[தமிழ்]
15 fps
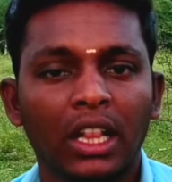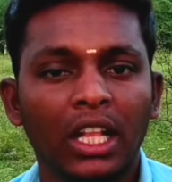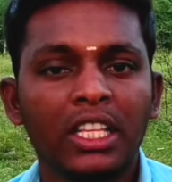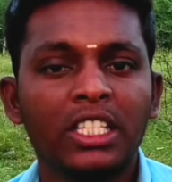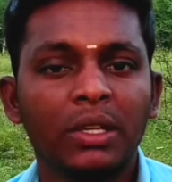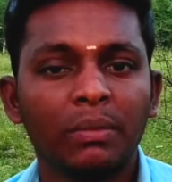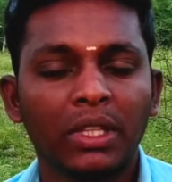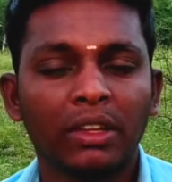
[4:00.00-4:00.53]

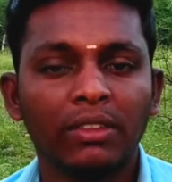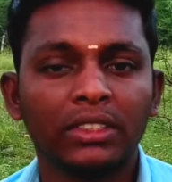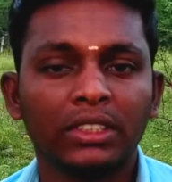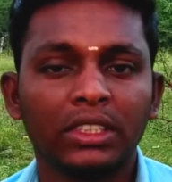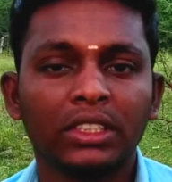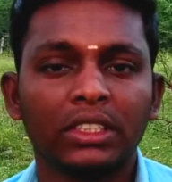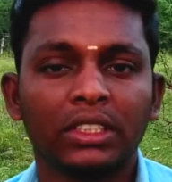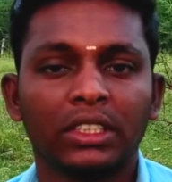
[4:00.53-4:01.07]
லஞ்சம்
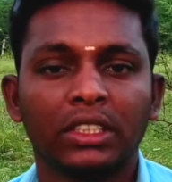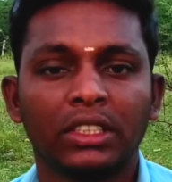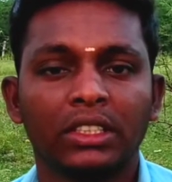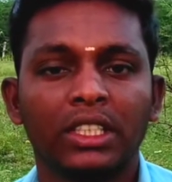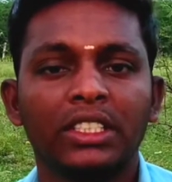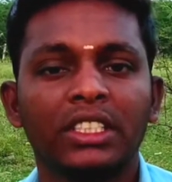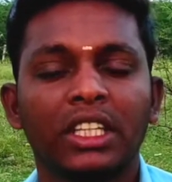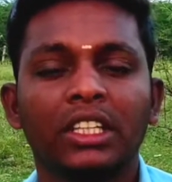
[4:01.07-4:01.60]
தவிர்த்து
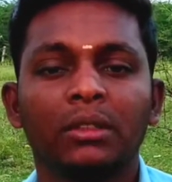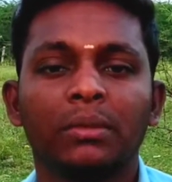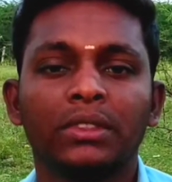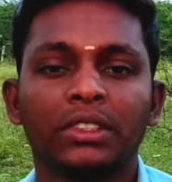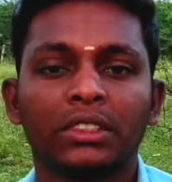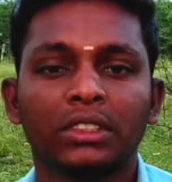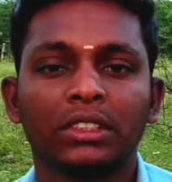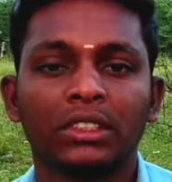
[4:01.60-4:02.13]
நெஞ்சை
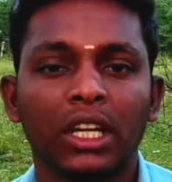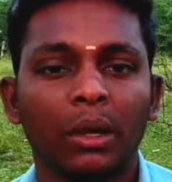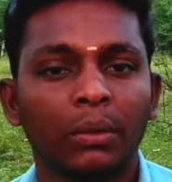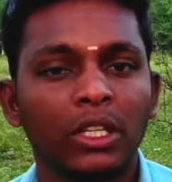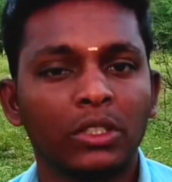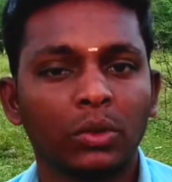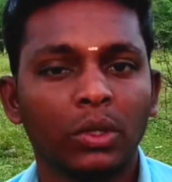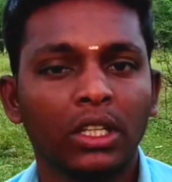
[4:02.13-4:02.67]
நிமிர்த்து
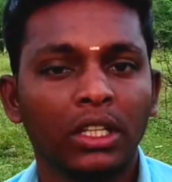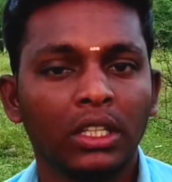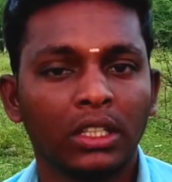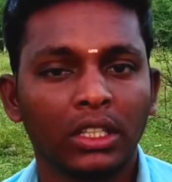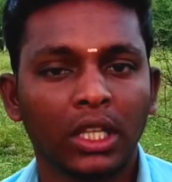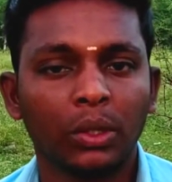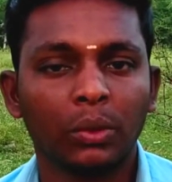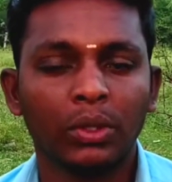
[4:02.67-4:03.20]
அப்படின்னு சொல்லி
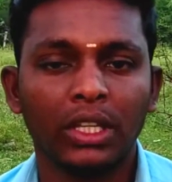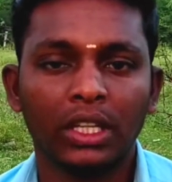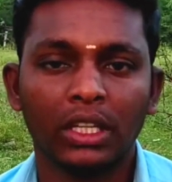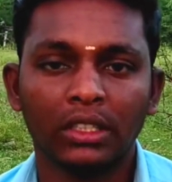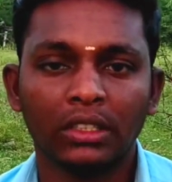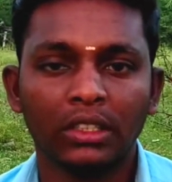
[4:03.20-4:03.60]
தன்னுடைய